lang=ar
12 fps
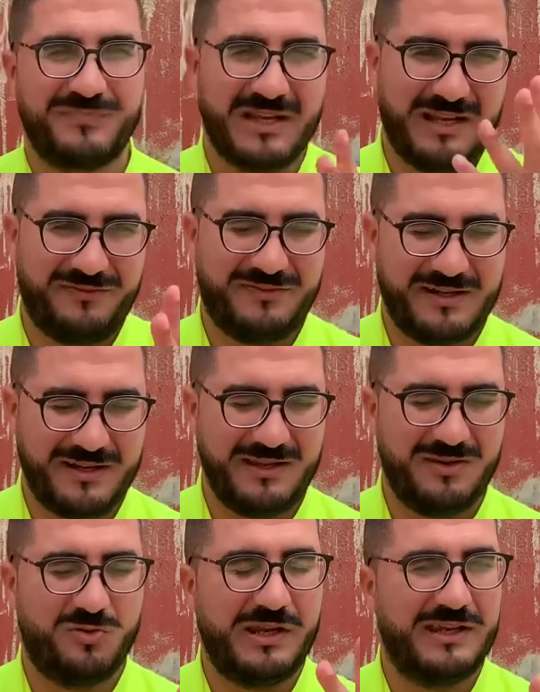الحفاري
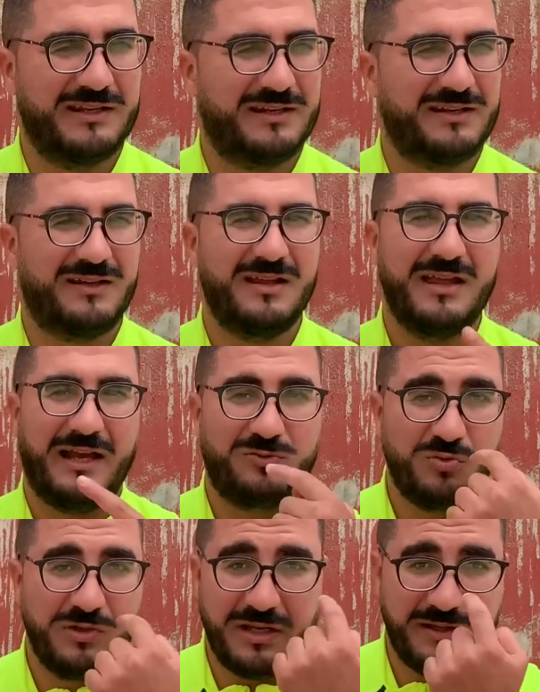والاناره
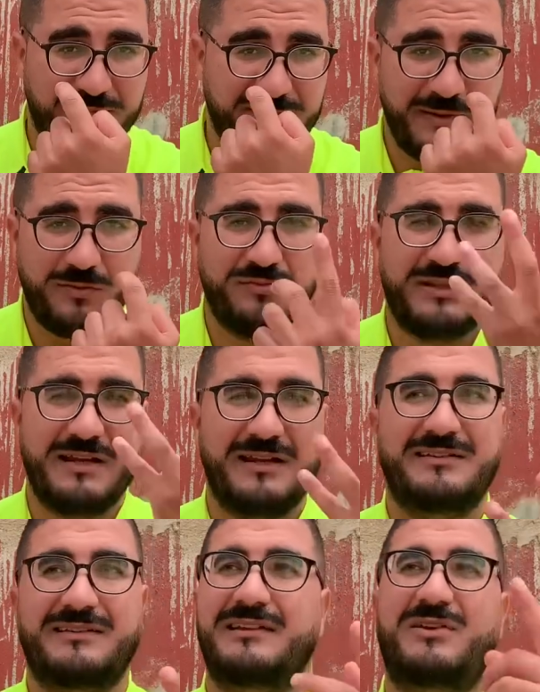حتولينا حنا بسببكم درنا
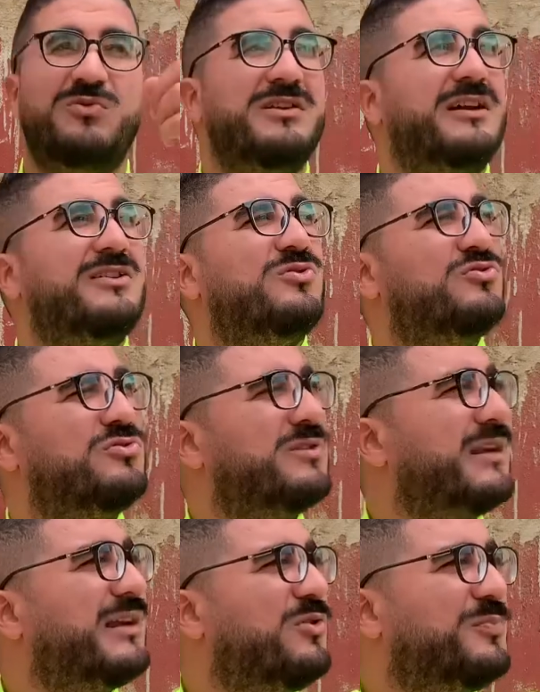النظاظر وين كندوزو
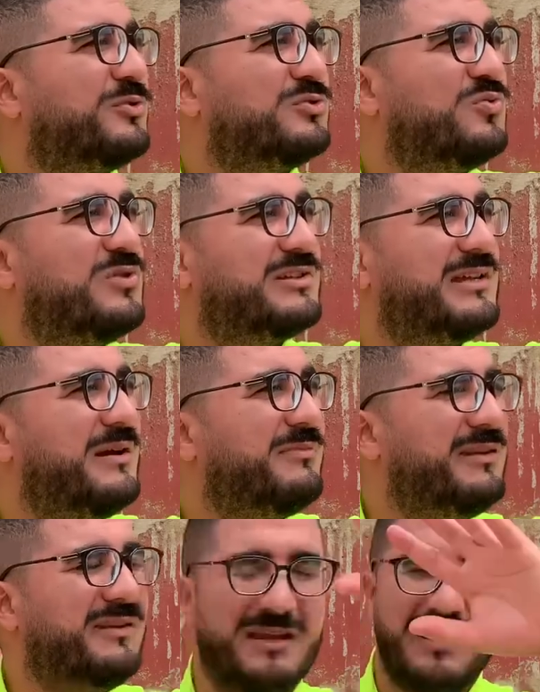كتلقاو بوطوات
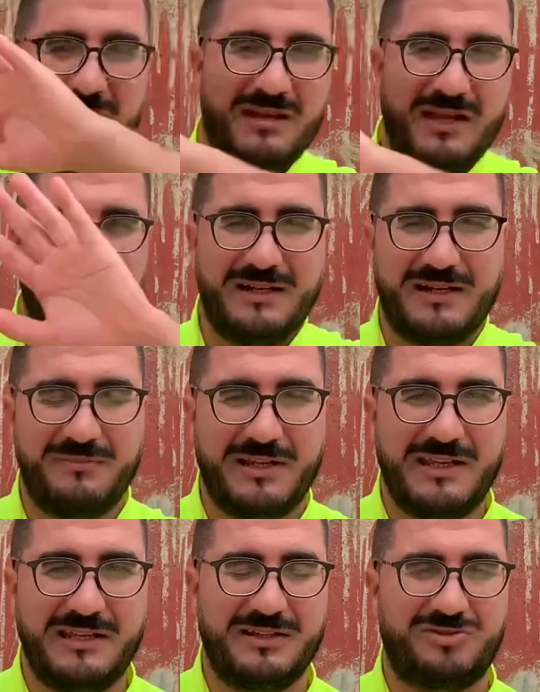كاملين الاناره ما
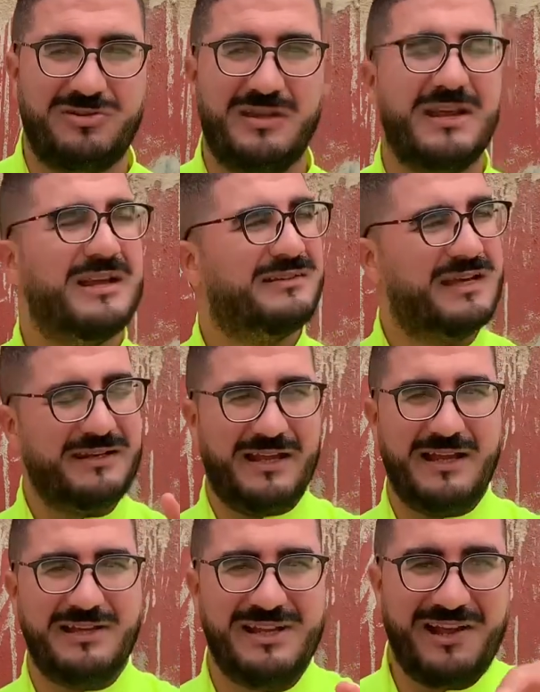كايناش ثاني
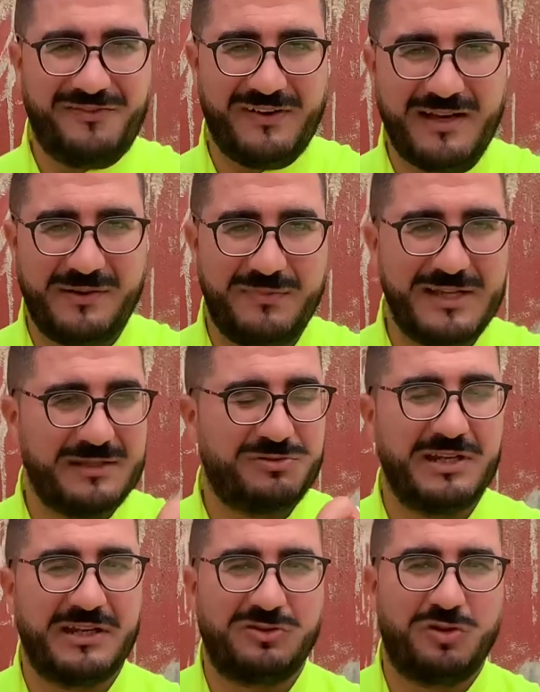حاجه الحفاري بنادم
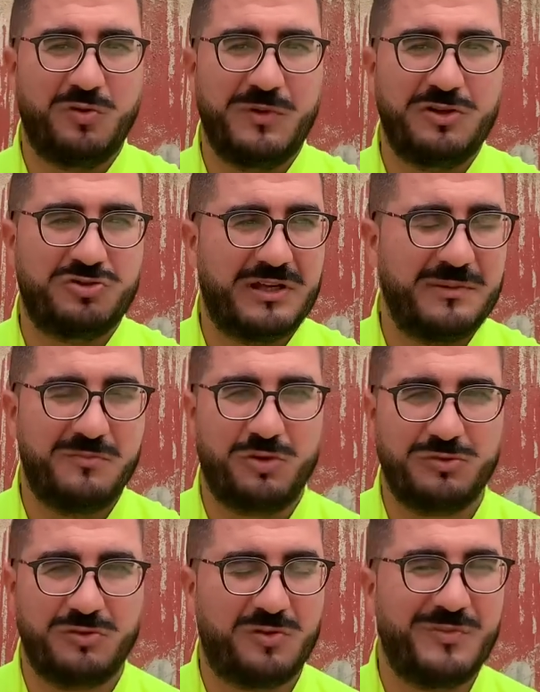شاري طوموبيل وشاري
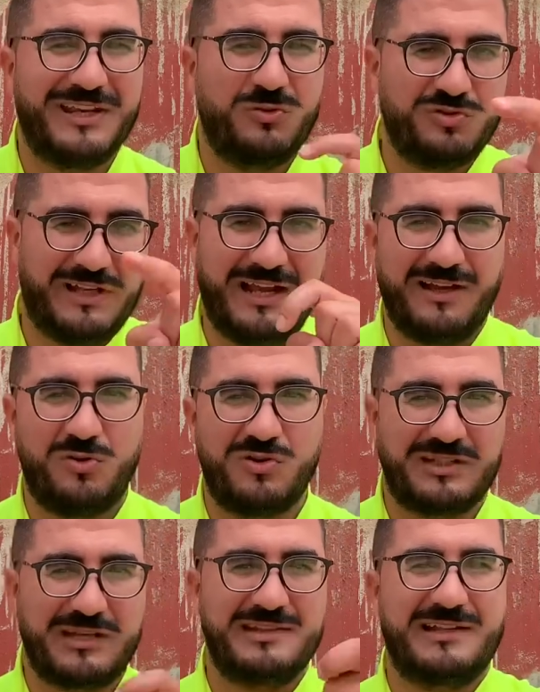موتور وما كيدوش على حقه
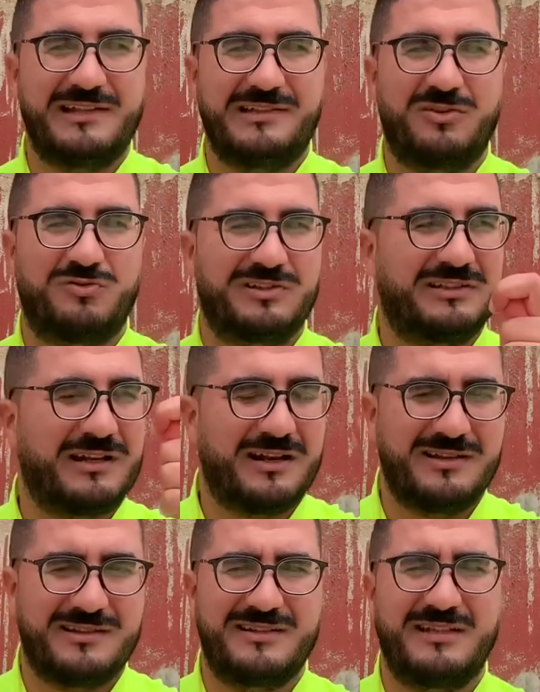كتخلص اسيرونس
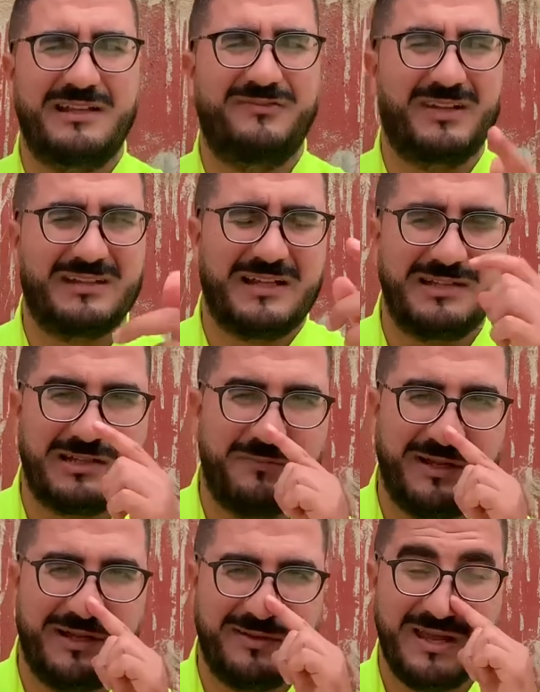كتخلص النظافه كتخلص شحال من
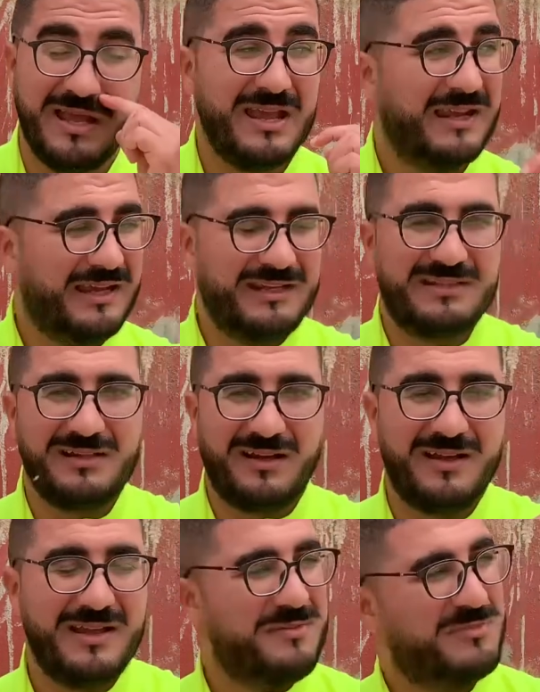حاجه يعني انت
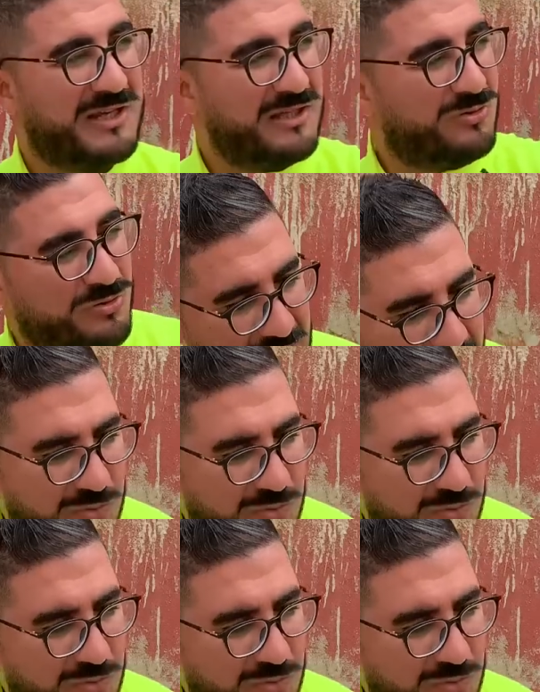ملي كدوز على